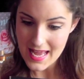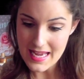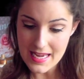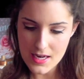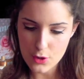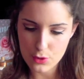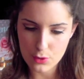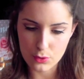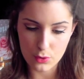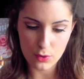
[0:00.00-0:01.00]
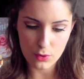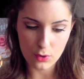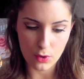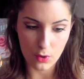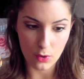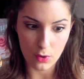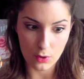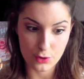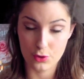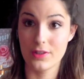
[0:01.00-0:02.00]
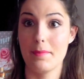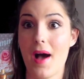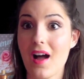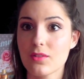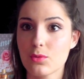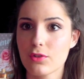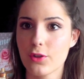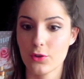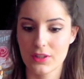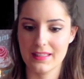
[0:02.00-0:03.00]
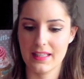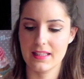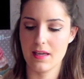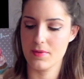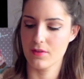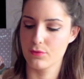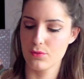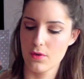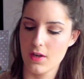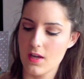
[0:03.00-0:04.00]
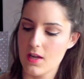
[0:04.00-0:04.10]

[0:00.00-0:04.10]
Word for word: Et je ne, euh, je n'en ai pas, donc euh, très très très bien vu.